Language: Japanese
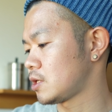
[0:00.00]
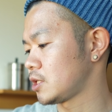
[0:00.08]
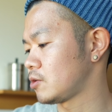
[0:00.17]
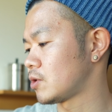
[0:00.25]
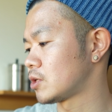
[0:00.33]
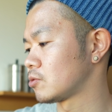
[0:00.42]
あ
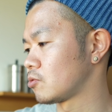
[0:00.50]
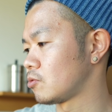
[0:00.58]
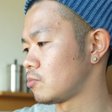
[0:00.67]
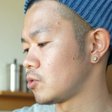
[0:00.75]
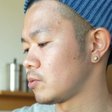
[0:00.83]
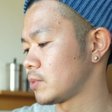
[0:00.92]
1個あると
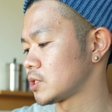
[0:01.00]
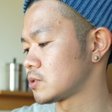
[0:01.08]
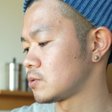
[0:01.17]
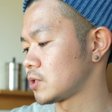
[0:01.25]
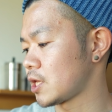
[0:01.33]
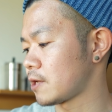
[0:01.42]
思いま
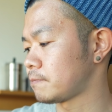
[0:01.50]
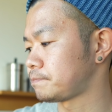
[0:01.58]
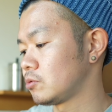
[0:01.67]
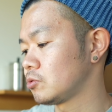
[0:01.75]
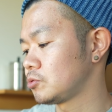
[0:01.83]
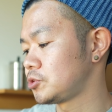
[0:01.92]
すので、
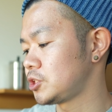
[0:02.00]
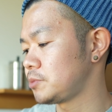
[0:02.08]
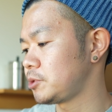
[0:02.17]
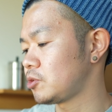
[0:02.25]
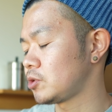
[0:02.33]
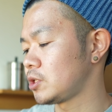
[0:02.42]
この富士
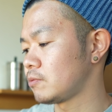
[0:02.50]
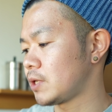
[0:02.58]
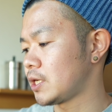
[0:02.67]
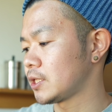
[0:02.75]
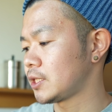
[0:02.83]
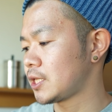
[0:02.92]
緑
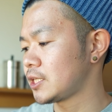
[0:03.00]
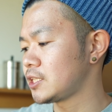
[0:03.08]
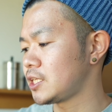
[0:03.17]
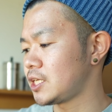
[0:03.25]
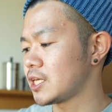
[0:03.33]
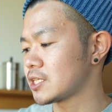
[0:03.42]
は
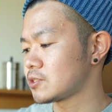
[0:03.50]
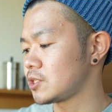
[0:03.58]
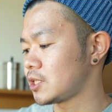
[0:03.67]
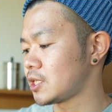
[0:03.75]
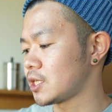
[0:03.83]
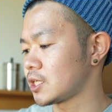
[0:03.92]
単に安
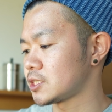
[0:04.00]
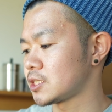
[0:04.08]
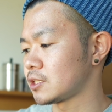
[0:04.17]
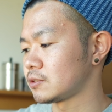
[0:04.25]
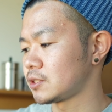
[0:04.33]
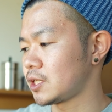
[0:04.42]
いってだけ
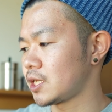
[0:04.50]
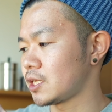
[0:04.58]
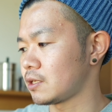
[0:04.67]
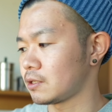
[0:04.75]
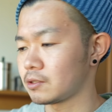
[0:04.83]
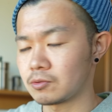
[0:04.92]
じゃなくて、